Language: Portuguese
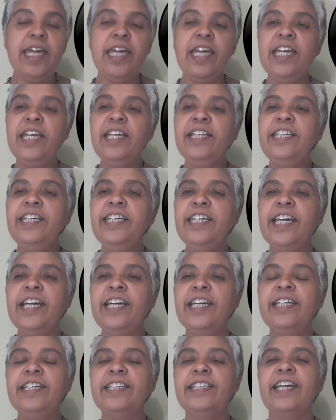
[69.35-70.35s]
Yin
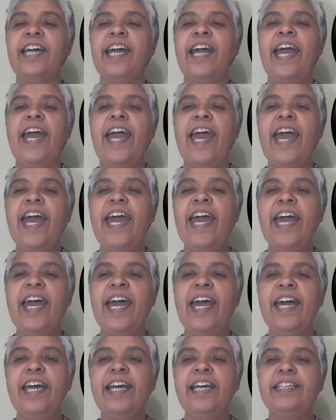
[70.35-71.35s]
Yang
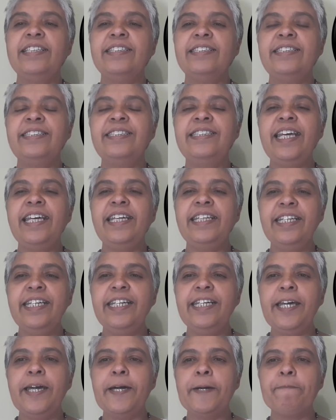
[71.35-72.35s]
é,
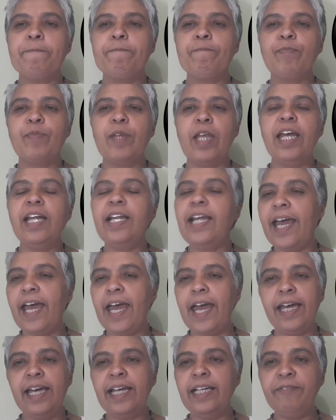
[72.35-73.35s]
seria é,
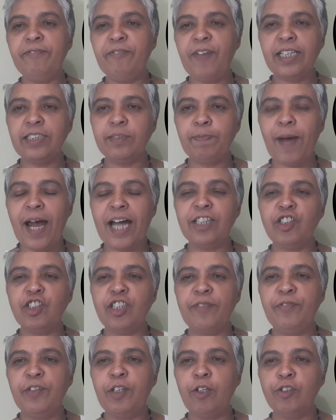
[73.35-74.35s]
é, ele faz parte
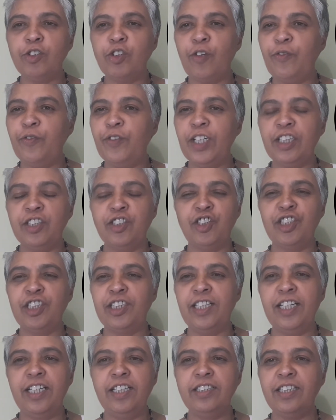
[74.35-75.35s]
da filosofia
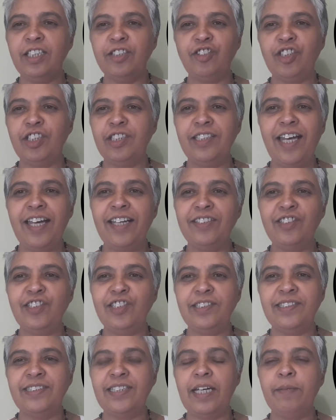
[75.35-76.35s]
chinesa, acho que desde
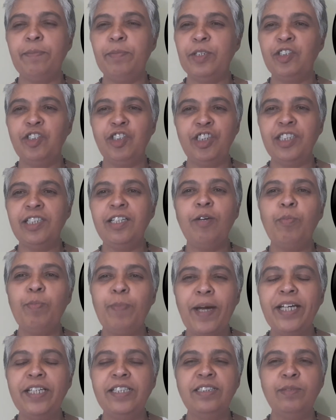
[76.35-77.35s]
sempre. China é um
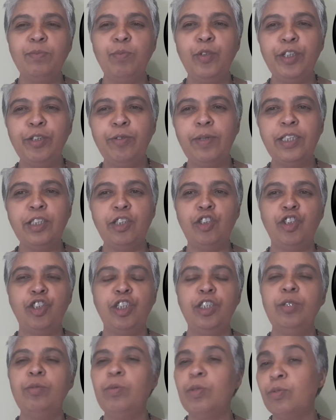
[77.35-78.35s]
país muito
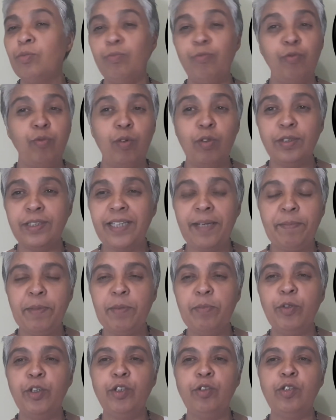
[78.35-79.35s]
antigo, eu não vou saber
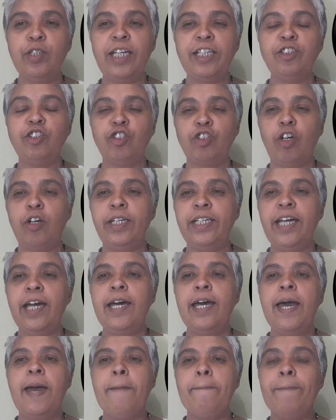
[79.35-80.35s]
muito da história,
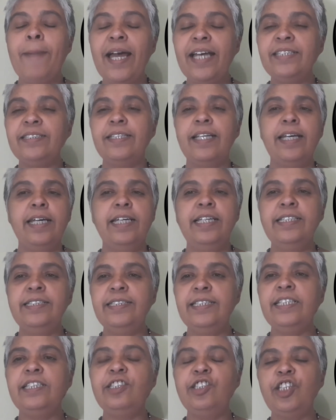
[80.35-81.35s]
mas
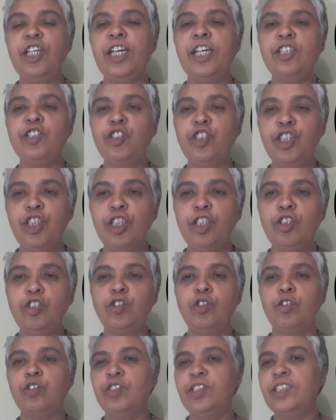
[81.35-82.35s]
existe
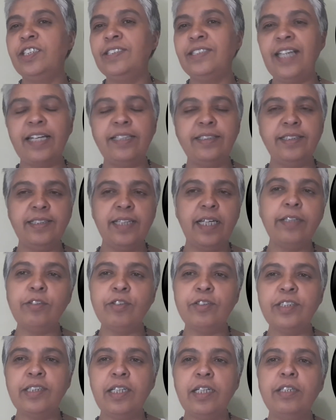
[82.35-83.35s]
registros de
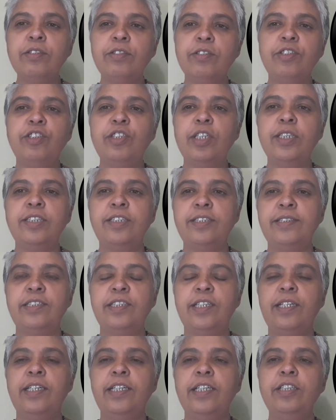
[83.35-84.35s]
700 anos antes de
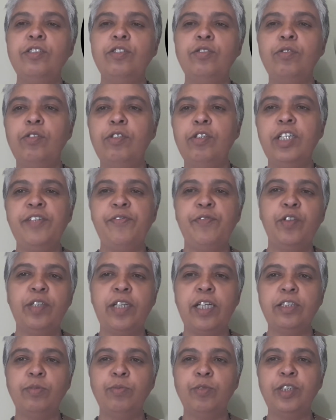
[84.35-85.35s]
Cristo, no livro
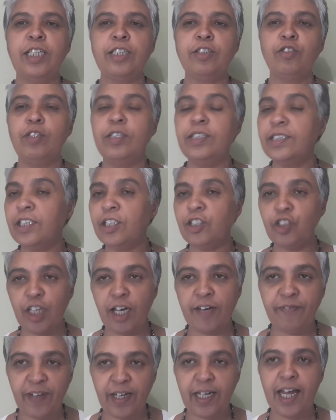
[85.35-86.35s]
das mutações, que
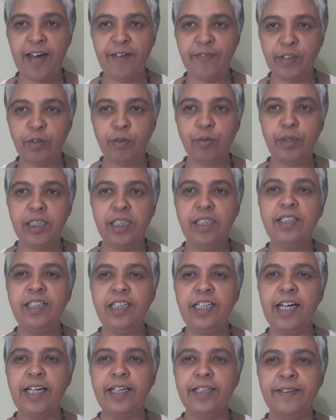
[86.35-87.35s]
já falava do
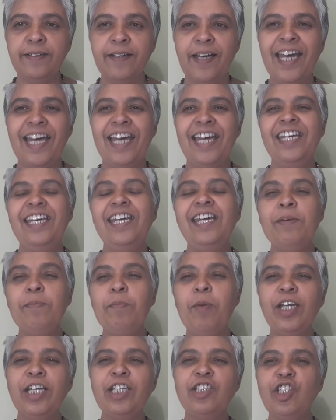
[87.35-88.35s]
yin e yang. E
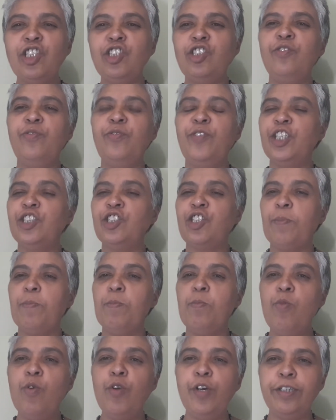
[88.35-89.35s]
embora a gente veja
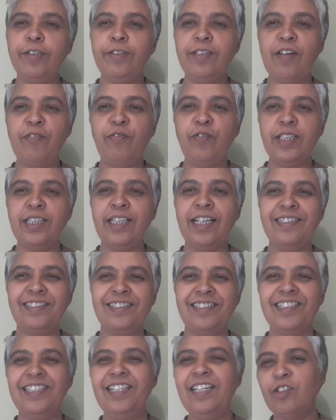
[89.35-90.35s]
muito na
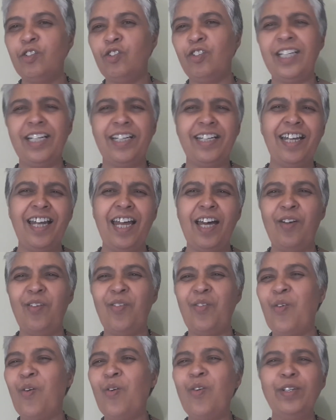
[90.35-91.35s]
fantasia toda aquela
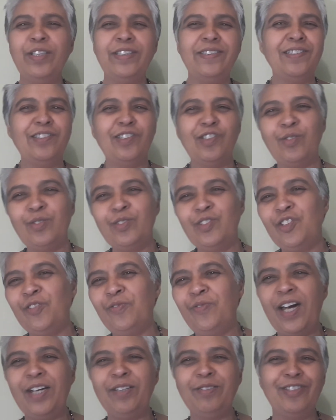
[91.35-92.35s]
coisa de
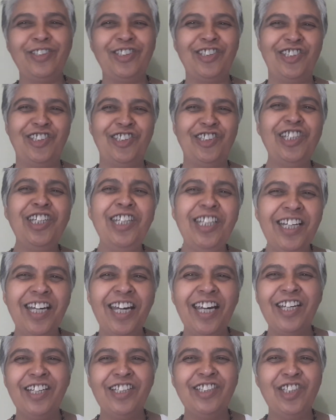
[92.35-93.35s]
cultivar o chi
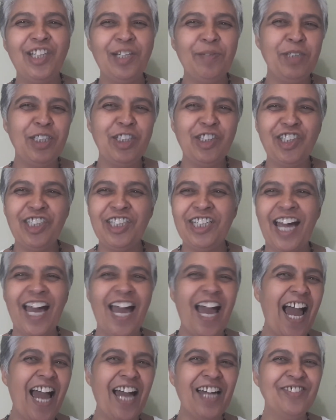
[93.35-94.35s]
de emitir
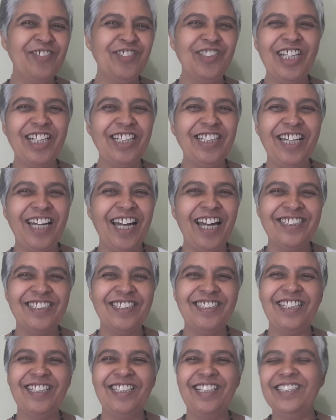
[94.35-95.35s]
raio, de
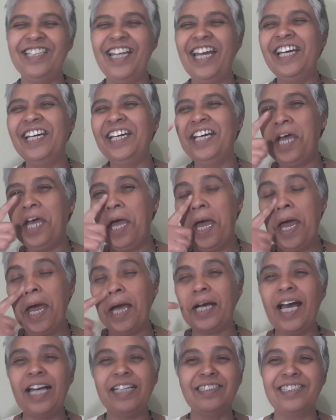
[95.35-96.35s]
assim, né, é,
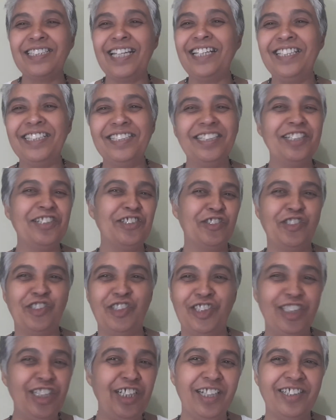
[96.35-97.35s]
gastar
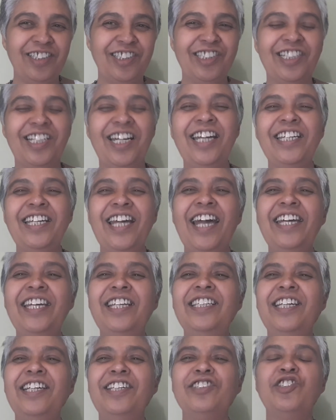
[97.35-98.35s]
energia, de ganhar
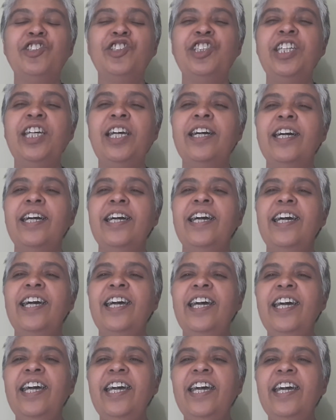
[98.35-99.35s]
energia,
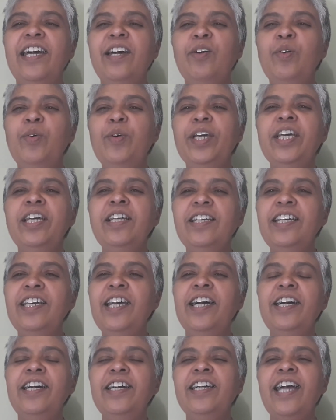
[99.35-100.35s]
é, o yin e
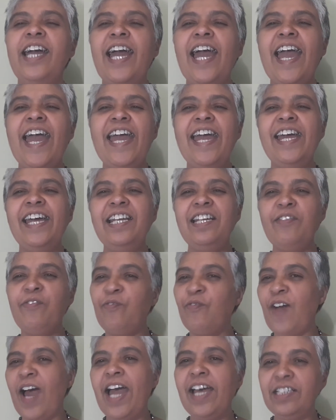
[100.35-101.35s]
yang ele
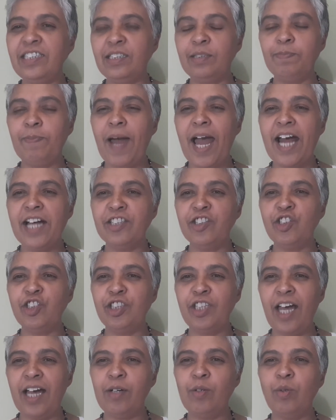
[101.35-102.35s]
faz parte
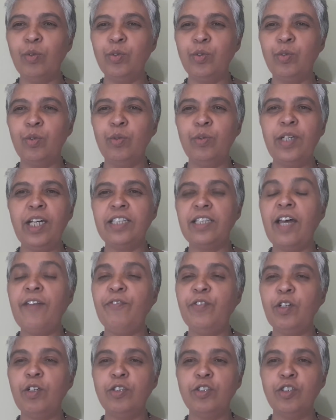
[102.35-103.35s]
da cultura, da
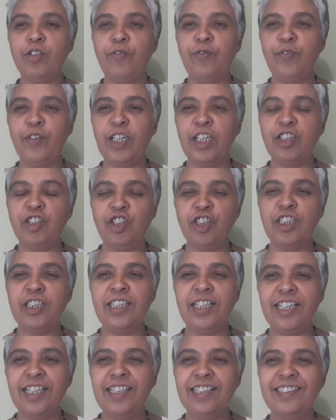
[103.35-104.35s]
filosofia
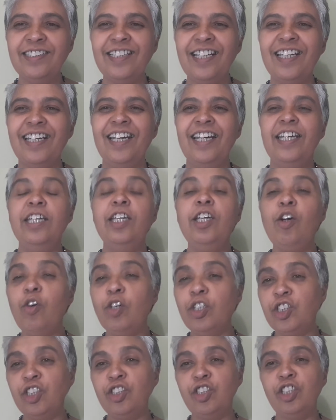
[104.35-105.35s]
chinesa e
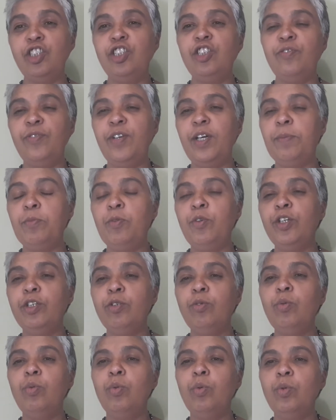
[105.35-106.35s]
hoje a gente vê
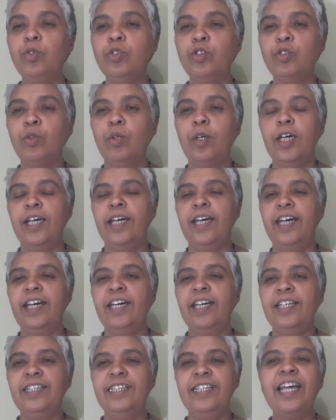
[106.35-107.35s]
muito uso
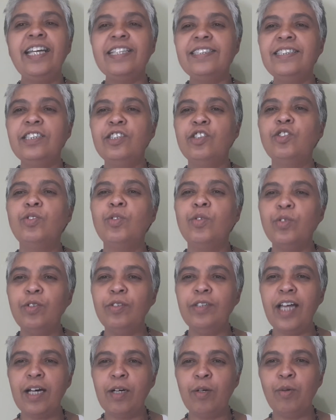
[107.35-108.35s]
é, desse estudo
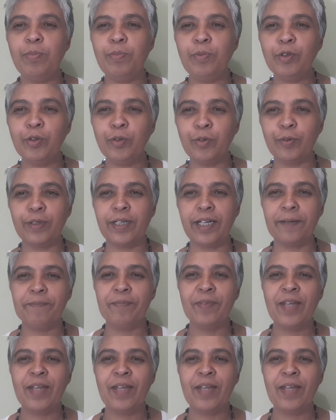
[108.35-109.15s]
na acupuntura.